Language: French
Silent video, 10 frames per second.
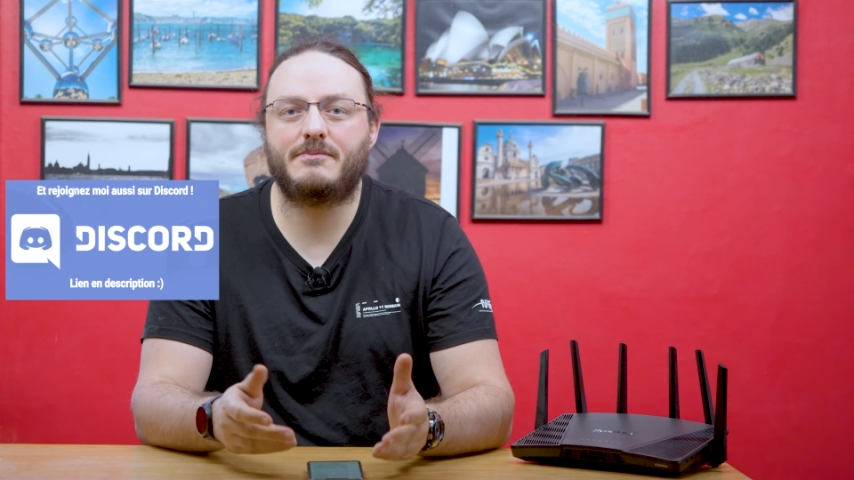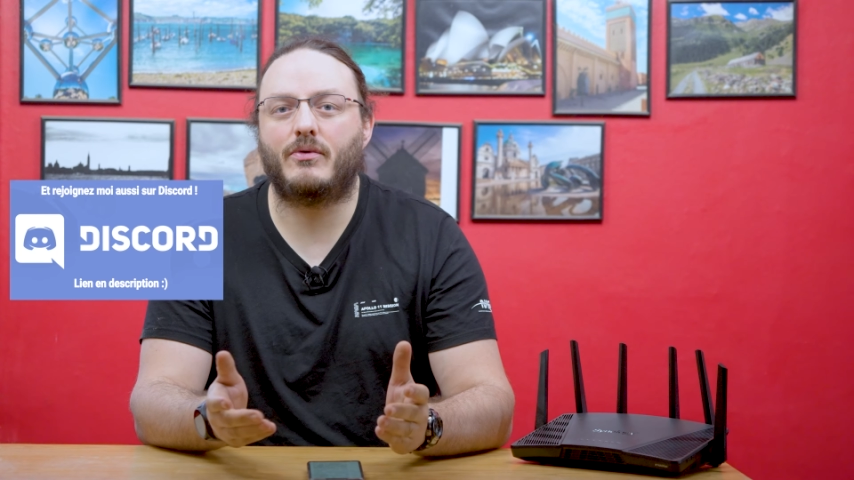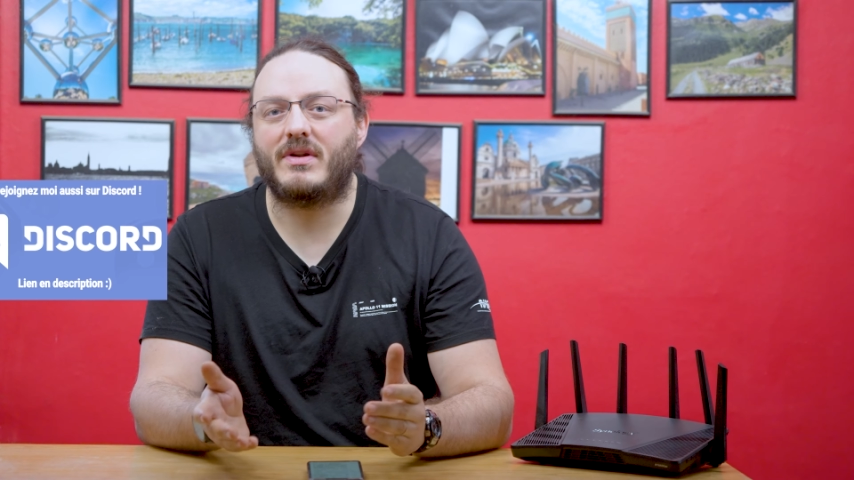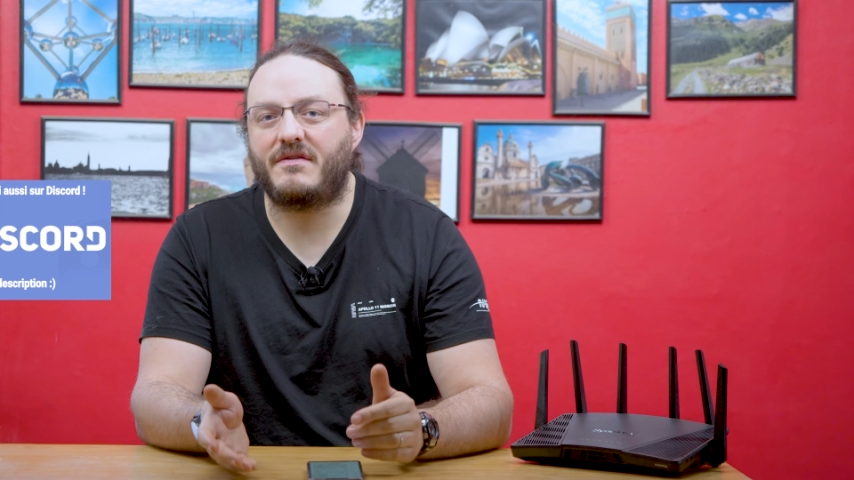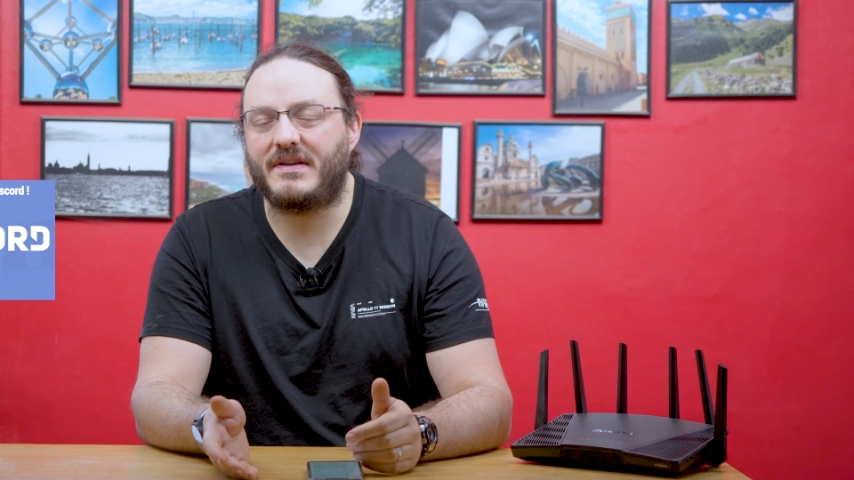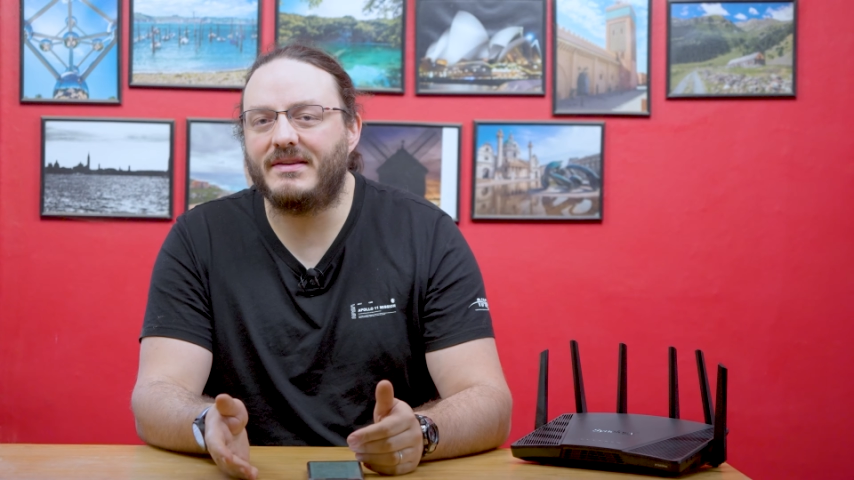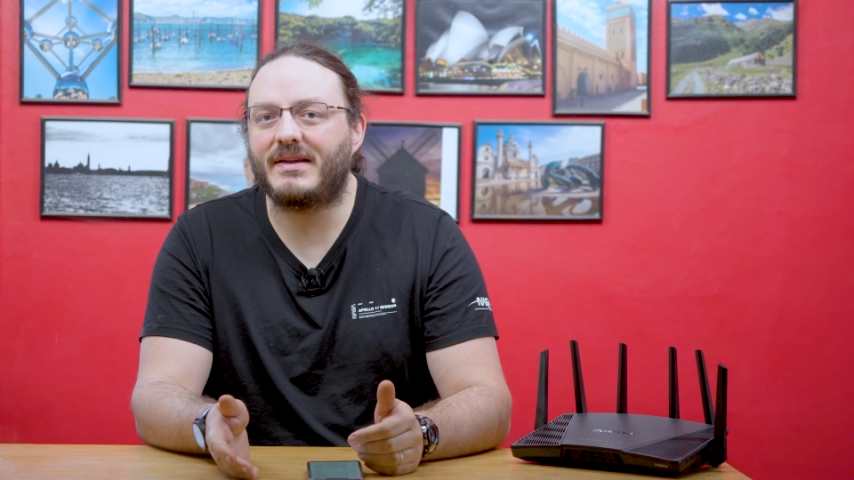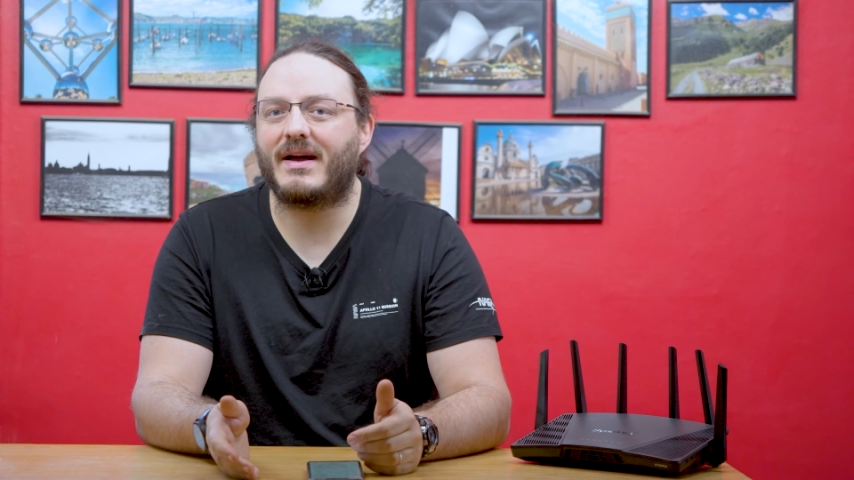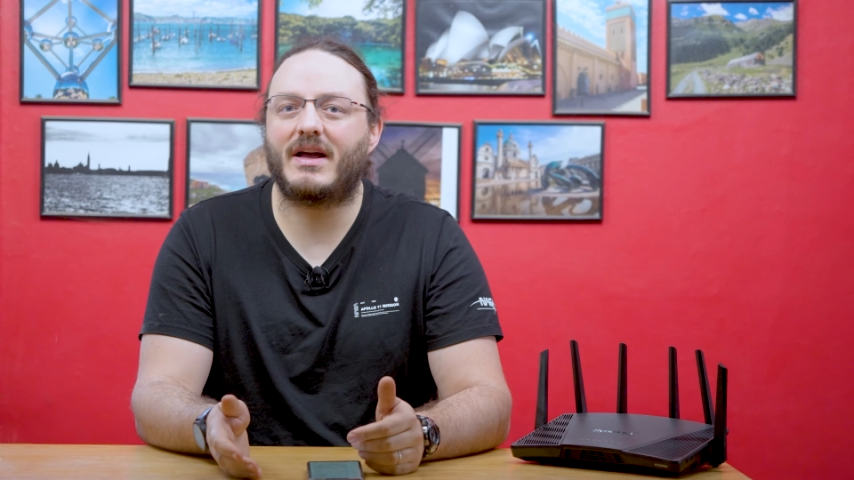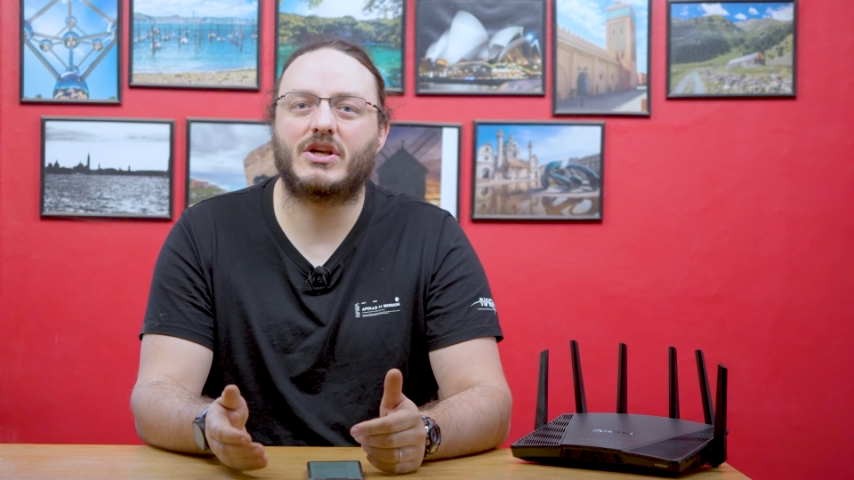pour les
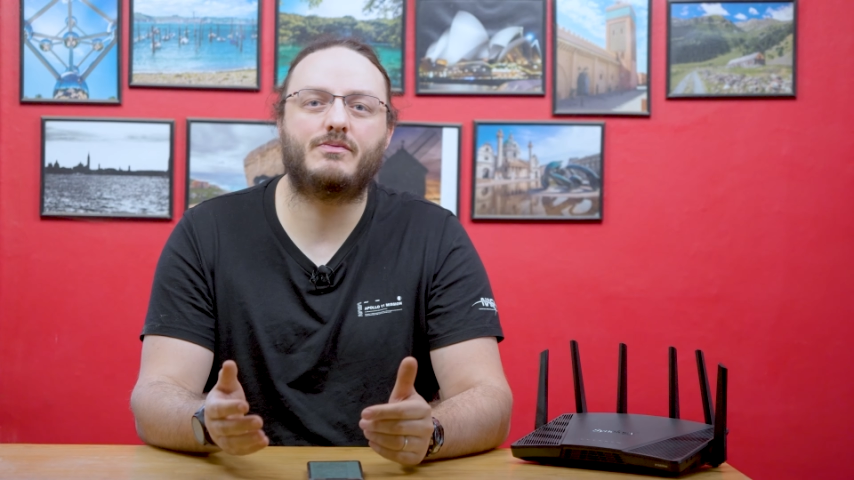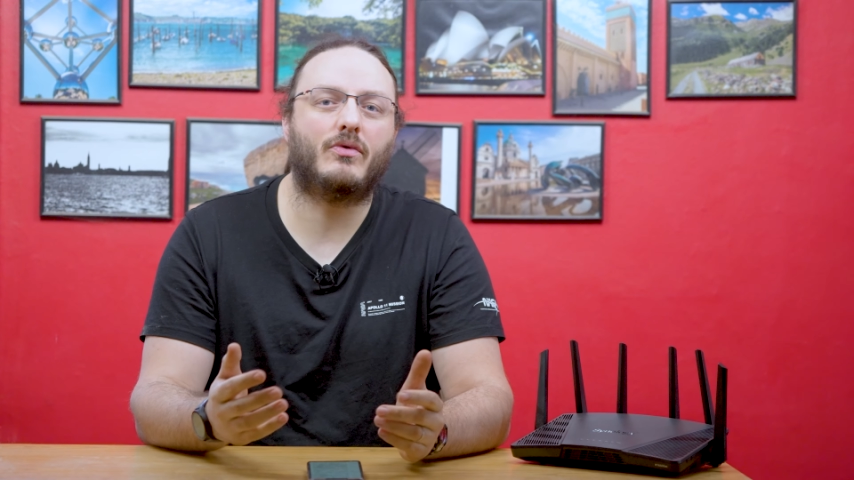filtrages,